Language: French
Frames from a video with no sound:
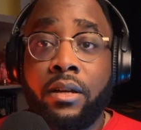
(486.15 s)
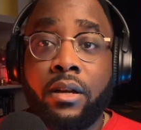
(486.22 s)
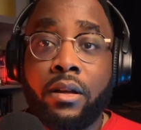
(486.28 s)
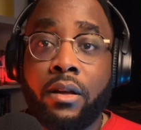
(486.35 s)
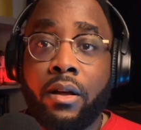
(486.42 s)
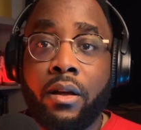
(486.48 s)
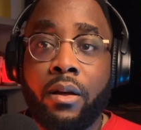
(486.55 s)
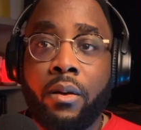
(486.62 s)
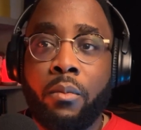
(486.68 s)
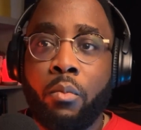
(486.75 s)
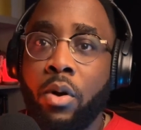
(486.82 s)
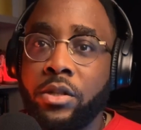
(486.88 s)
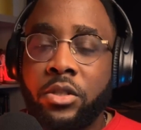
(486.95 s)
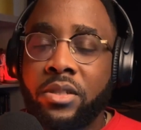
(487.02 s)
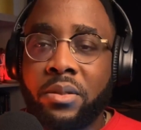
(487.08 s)
Euh,
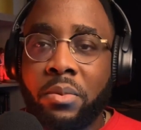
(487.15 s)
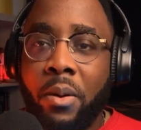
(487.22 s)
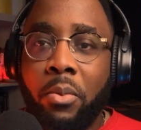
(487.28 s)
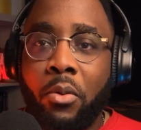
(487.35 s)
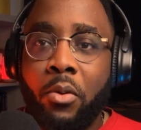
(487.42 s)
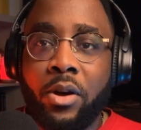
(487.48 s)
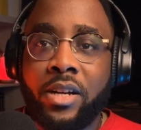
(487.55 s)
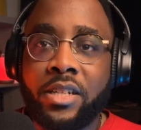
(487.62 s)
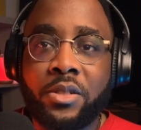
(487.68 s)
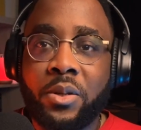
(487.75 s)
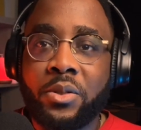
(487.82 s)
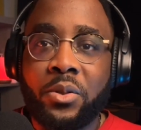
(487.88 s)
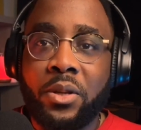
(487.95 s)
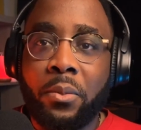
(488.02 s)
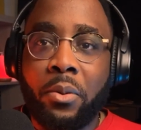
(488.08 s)
moi, je sais pas pourquoi les gens
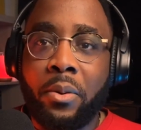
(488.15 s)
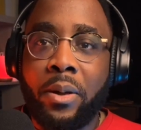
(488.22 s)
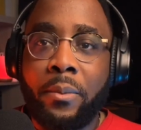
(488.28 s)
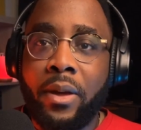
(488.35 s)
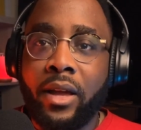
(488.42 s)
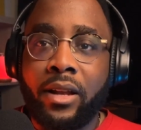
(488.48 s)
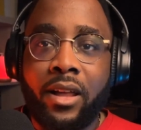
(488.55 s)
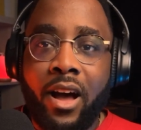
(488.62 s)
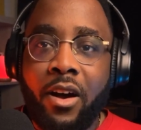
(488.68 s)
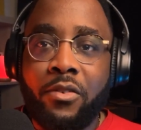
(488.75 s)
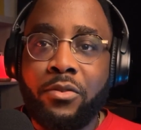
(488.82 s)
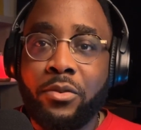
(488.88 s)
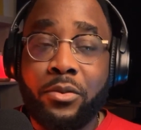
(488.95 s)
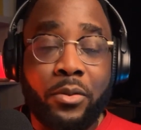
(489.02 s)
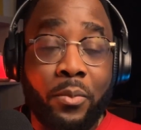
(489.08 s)
ils ont des problèmes avec les
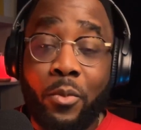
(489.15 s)
Harfoot.